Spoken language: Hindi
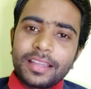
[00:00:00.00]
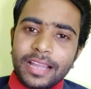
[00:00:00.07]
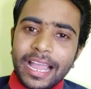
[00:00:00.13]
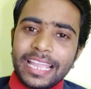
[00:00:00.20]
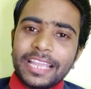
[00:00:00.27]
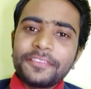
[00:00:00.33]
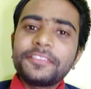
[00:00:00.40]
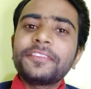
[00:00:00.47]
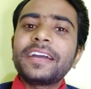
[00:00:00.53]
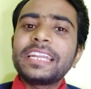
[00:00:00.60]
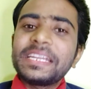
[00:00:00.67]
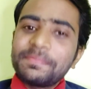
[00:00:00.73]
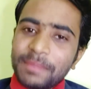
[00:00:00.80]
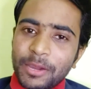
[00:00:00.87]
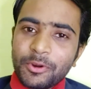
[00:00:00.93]
हाय एवरीवन
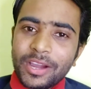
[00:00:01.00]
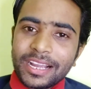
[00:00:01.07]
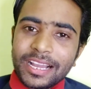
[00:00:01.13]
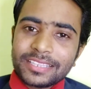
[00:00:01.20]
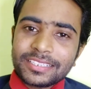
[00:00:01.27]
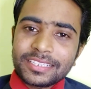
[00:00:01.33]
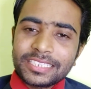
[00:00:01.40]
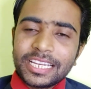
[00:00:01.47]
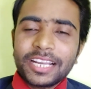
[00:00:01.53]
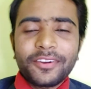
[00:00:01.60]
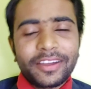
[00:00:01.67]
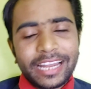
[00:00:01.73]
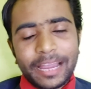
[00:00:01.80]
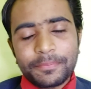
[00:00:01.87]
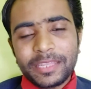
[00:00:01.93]
मैं हूं आकाश रजा
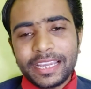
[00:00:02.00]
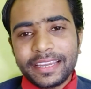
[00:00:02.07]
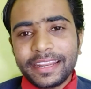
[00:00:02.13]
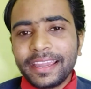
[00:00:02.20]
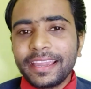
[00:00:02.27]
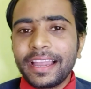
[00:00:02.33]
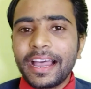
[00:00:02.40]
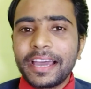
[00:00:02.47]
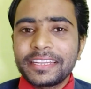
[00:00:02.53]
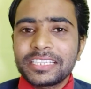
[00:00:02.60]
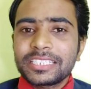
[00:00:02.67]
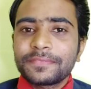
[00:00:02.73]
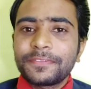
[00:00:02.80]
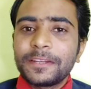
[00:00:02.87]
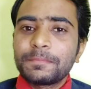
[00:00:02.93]
और आप देख रहे हैं आर
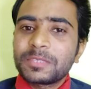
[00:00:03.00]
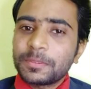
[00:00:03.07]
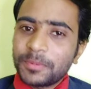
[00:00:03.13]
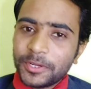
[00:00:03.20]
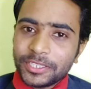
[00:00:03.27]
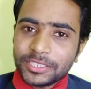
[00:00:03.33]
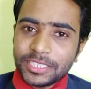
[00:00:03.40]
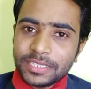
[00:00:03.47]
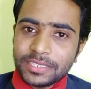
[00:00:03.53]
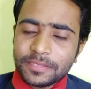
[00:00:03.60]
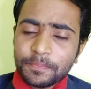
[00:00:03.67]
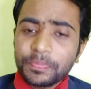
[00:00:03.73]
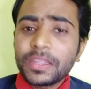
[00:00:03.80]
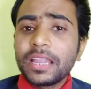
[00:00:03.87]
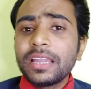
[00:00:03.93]
एस फिल्म प्रोडक्शंस
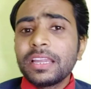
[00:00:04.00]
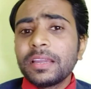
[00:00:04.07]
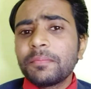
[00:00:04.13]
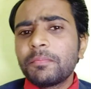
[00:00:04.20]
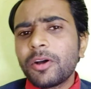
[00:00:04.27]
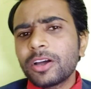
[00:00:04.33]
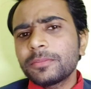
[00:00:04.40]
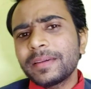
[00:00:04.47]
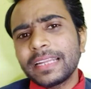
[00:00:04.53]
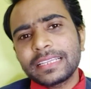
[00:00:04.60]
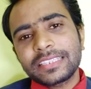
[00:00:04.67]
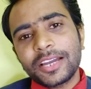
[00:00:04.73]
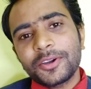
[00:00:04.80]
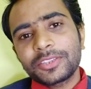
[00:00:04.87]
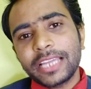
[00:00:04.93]
बहुत बार
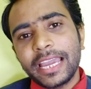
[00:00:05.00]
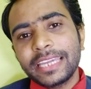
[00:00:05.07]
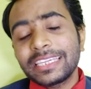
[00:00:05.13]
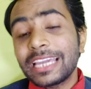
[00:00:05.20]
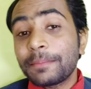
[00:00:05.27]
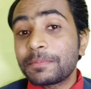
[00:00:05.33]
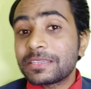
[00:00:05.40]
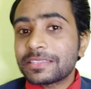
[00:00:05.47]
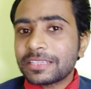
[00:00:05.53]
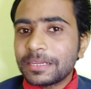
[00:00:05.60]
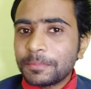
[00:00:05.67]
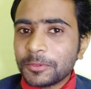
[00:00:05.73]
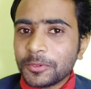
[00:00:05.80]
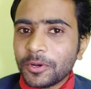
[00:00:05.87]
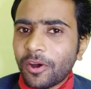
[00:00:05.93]
ऐसा होता है कि आप
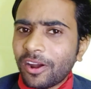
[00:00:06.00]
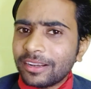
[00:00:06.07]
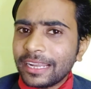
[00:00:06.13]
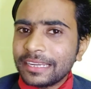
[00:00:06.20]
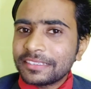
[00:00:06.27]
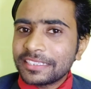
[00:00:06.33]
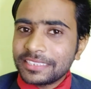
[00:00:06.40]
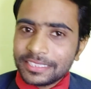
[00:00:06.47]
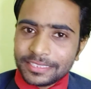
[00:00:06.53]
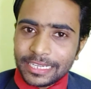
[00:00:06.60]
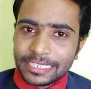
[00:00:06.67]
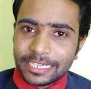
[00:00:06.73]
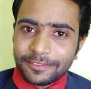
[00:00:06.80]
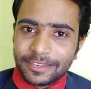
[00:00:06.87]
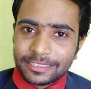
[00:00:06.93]
स्क्रिप्ट को ऑनलाइन
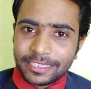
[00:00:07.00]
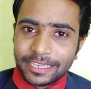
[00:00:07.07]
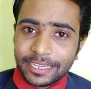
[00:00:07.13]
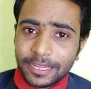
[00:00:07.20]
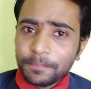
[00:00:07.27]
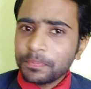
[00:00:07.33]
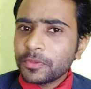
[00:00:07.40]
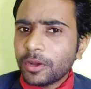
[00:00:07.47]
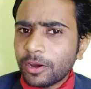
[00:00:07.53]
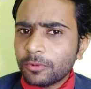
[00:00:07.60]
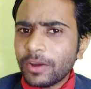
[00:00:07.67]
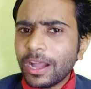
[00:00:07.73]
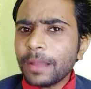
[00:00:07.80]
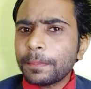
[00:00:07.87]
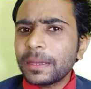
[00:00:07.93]
रजिस्टर करवाते हैं और
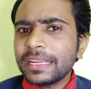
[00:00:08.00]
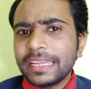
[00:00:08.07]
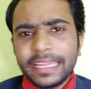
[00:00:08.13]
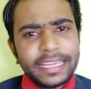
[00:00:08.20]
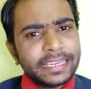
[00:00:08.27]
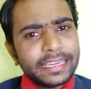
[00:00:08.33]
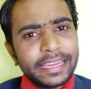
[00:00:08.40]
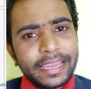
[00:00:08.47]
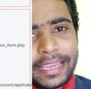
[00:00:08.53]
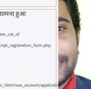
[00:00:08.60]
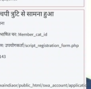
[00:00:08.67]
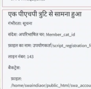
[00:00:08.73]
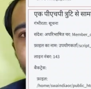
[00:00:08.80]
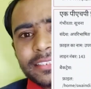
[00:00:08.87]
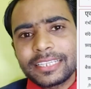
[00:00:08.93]
वहां पर एक
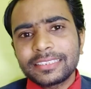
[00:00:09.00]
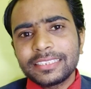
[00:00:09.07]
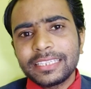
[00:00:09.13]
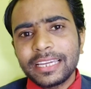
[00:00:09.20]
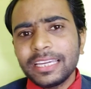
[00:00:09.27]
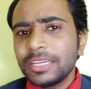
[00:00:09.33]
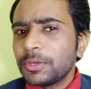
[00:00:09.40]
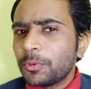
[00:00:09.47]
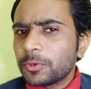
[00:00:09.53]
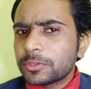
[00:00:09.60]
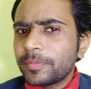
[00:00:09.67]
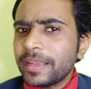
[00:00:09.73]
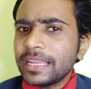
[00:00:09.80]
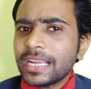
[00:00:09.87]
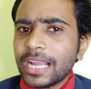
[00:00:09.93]
एरर आ जाती है
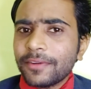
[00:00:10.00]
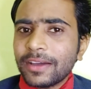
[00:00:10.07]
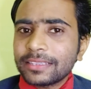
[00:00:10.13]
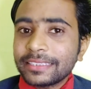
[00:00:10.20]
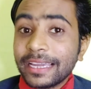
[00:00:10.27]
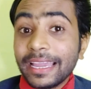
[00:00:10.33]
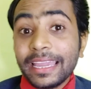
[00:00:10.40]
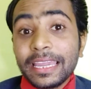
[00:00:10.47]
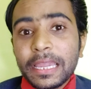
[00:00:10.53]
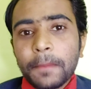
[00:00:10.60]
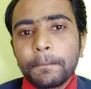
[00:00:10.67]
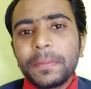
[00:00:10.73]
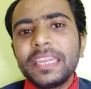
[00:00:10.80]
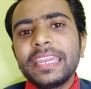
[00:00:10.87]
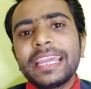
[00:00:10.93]
उसमें लिखा हुआ आता है
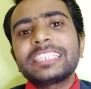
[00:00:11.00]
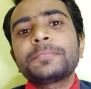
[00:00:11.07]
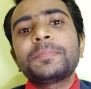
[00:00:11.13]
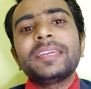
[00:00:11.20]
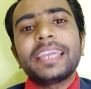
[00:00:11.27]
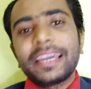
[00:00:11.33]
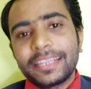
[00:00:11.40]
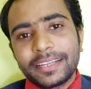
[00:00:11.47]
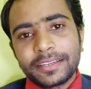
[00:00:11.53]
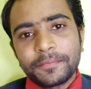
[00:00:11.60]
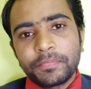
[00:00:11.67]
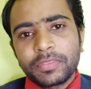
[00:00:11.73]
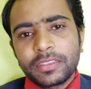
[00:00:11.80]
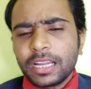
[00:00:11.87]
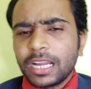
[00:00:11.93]
पी एच पी एरर
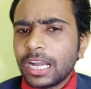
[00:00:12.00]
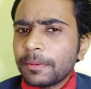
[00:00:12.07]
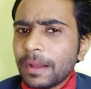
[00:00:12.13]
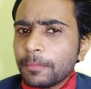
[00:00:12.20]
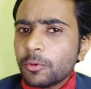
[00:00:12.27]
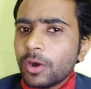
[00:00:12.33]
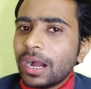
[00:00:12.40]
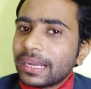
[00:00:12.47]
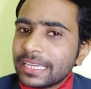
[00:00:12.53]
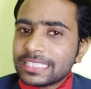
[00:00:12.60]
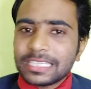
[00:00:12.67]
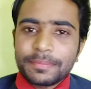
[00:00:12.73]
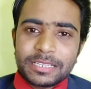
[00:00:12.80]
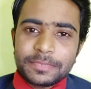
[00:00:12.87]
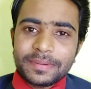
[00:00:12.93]
अब आपको आगे
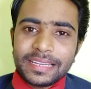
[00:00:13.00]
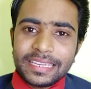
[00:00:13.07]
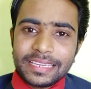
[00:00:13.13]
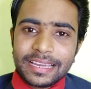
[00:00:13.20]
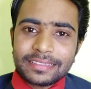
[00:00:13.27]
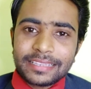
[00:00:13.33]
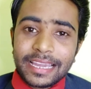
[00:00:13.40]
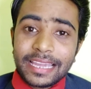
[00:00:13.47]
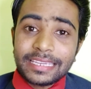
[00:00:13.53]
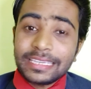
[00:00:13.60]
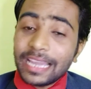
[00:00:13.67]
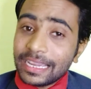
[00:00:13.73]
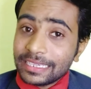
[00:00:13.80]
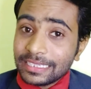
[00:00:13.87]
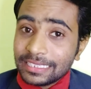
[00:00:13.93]
समझ में नहीं आता है
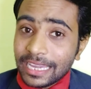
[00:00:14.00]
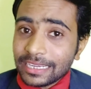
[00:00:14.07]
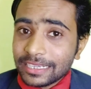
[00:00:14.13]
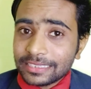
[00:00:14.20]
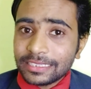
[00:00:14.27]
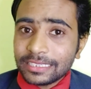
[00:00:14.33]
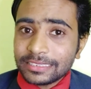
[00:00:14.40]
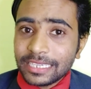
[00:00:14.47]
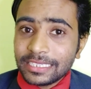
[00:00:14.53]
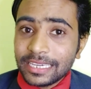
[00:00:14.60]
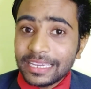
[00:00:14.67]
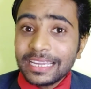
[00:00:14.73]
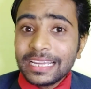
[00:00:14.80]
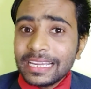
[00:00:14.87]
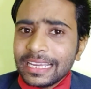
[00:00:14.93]
कि आगे क्या करना
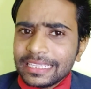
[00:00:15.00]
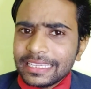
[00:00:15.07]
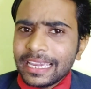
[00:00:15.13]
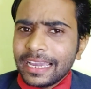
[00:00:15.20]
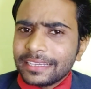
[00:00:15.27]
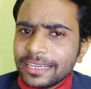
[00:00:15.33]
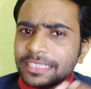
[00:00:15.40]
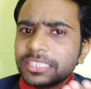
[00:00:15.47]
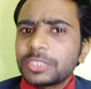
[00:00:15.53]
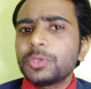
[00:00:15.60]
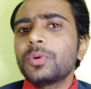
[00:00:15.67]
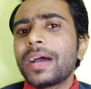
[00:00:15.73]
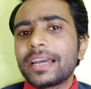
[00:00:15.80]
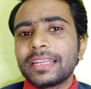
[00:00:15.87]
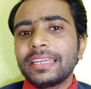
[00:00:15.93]
चाहिए ये एरर
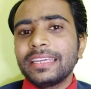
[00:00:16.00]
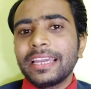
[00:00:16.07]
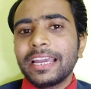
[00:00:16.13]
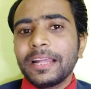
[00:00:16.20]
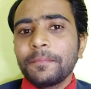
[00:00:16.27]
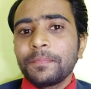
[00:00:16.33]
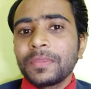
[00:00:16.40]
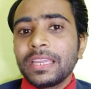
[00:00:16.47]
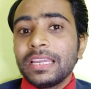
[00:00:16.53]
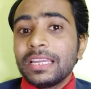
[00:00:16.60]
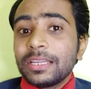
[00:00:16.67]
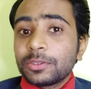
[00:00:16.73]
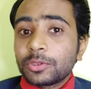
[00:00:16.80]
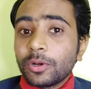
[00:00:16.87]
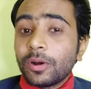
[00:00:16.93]
क्यों आ रही है
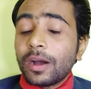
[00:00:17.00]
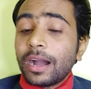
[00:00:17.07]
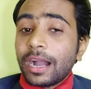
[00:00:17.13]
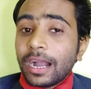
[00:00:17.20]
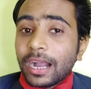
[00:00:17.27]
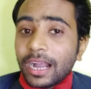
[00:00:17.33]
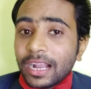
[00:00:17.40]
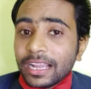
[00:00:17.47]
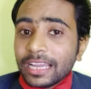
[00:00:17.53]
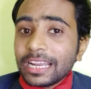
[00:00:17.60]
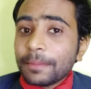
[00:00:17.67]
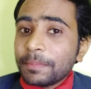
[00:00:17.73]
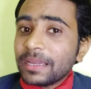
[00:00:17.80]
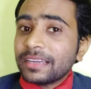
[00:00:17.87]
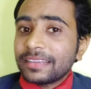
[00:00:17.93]
तो अगर
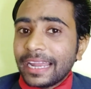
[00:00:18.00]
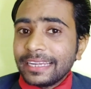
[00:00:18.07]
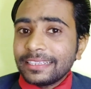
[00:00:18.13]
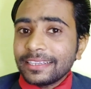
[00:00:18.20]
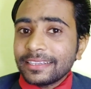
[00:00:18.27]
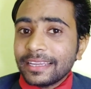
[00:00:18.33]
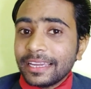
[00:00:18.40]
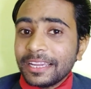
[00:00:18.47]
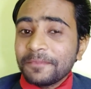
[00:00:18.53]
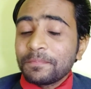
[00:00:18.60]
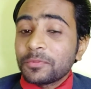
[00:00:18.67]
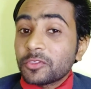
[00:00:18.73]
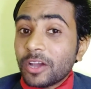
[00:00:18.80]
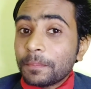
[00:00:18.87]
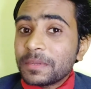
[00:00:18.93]
आप एक राइटर है
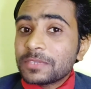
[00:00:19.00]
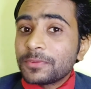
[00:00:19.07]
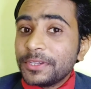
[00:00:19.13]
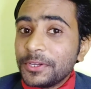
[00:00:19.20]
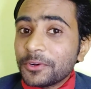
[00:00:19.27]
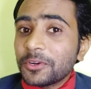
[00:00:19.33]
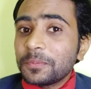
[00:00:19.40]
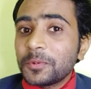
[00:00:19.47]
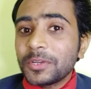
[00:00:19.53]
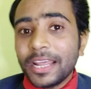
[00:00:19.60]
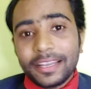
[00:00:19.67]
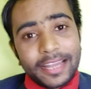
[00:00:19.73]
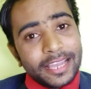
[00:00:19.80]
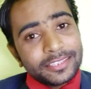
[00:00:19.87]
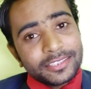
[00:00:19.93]
तो आप इस वीडियो को पूरा
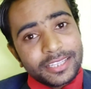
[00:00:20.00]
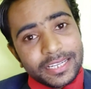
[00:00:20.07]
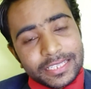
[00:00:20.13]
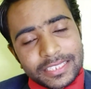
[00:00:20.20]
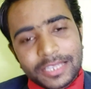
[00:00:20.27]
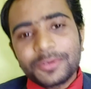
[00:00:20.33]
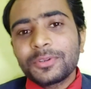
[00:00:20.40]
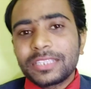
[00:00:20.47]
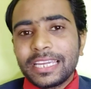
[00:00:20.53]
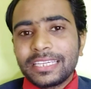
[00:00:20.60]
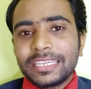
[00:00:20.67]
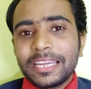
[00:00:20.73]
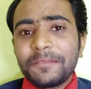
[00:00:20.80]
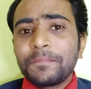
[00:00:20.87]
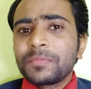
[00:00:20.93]
लास्ट तक ज़रूर
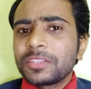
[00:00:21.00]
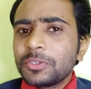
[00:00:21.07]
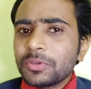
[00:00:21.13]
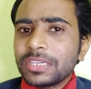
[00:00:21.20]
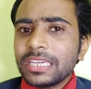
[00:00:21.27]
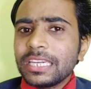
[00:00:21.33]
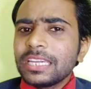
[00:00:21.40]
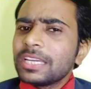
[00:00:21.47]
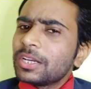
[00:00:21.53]
देखिए क्योंकि